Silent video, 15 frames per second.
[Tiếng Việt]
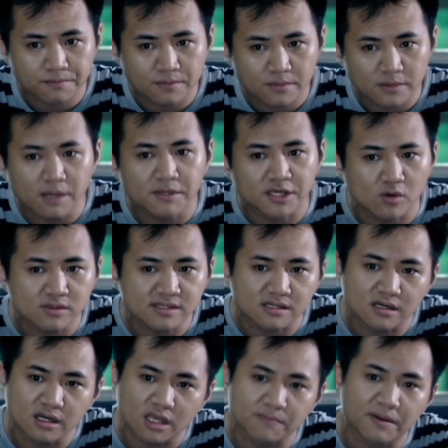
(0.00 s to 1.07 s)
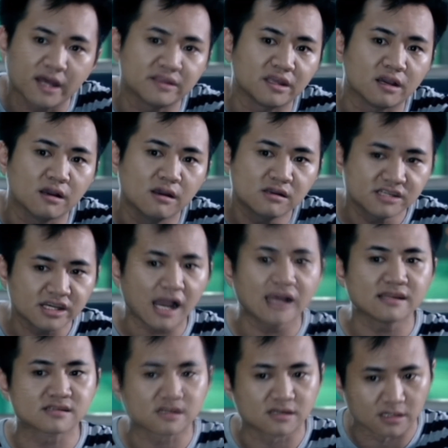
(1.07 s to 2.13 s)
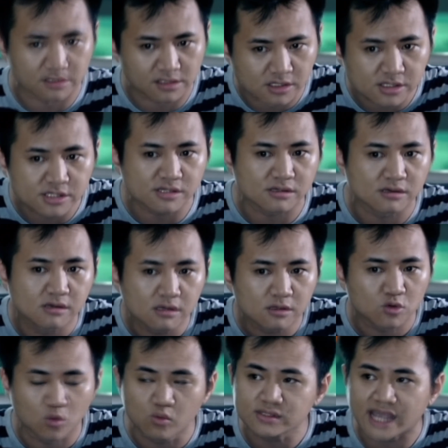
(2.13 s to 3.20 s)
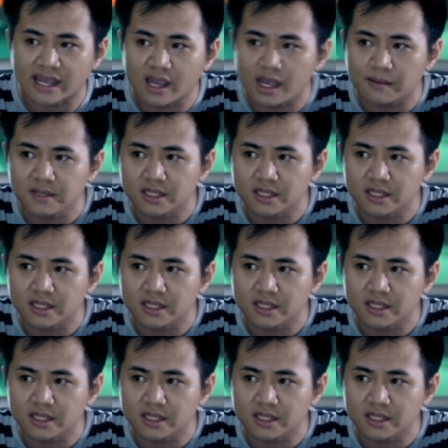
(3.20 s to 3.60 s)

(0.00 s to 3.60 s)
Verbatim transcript: Như vậy có thể cho thấy khả năng giết người cướp của là tương đối cao.